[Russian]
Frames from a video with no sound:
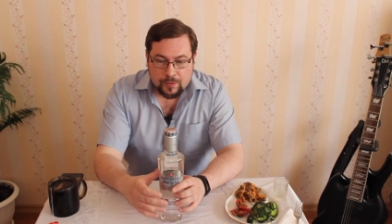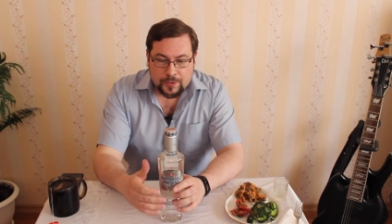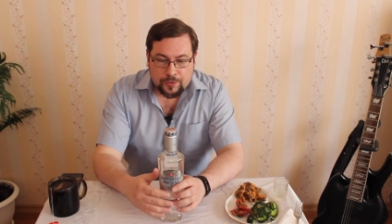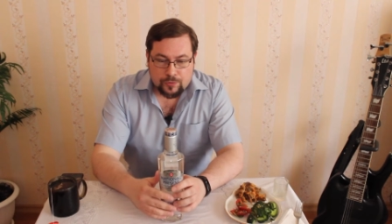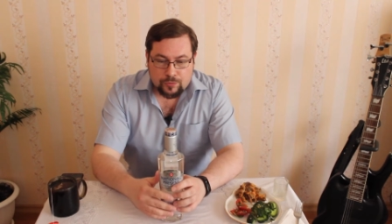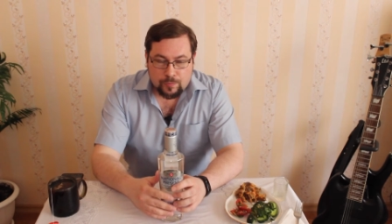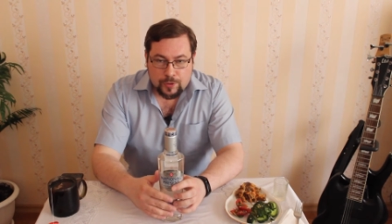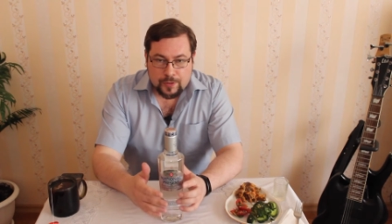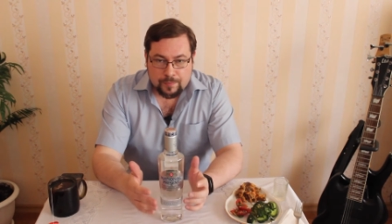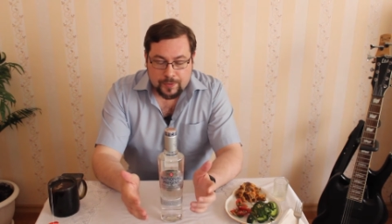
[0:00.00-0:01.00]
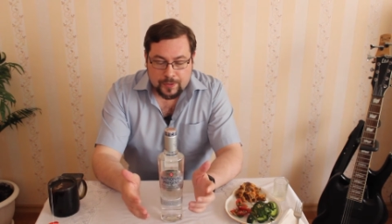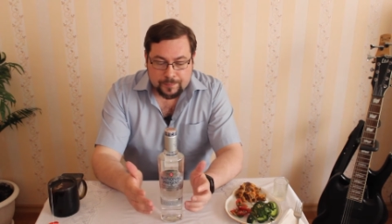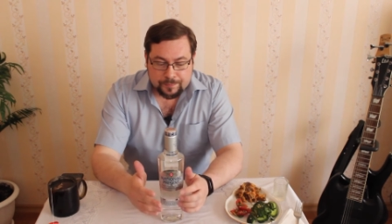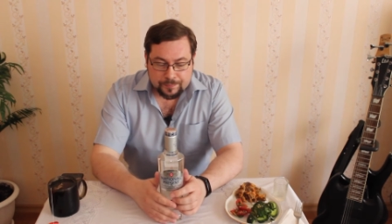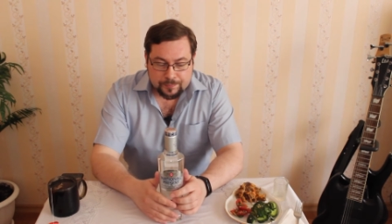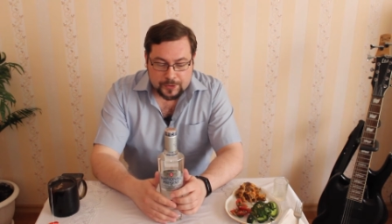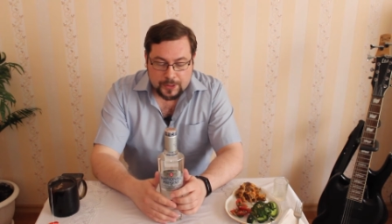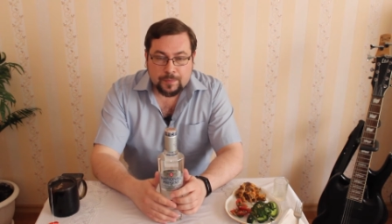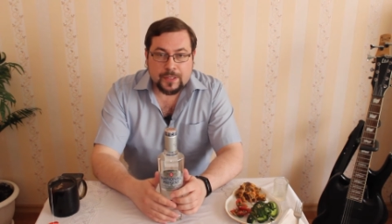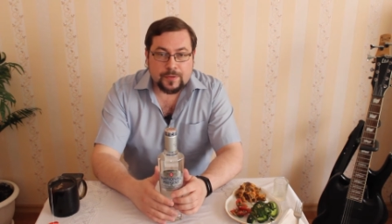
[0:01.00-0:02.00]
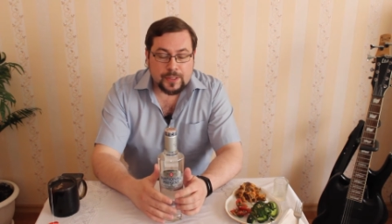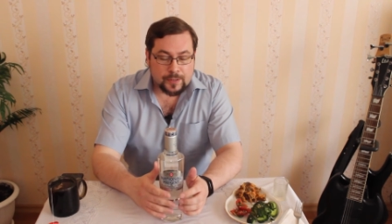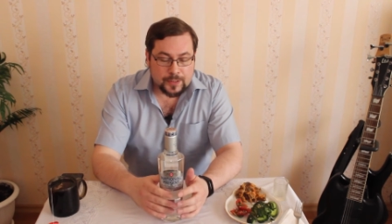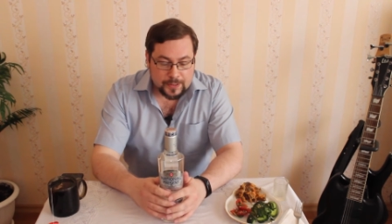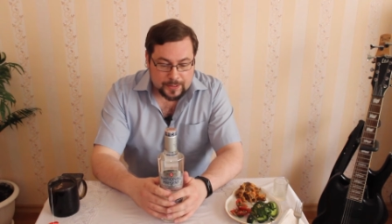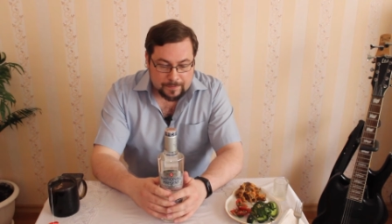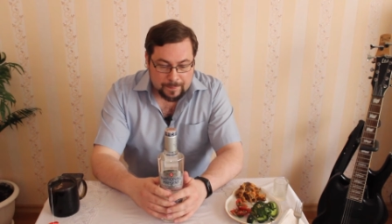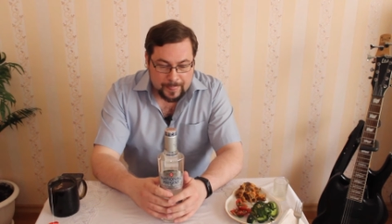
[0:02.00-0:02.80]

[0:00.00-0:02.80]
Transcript: значит, что можно про сайт производителя сказать.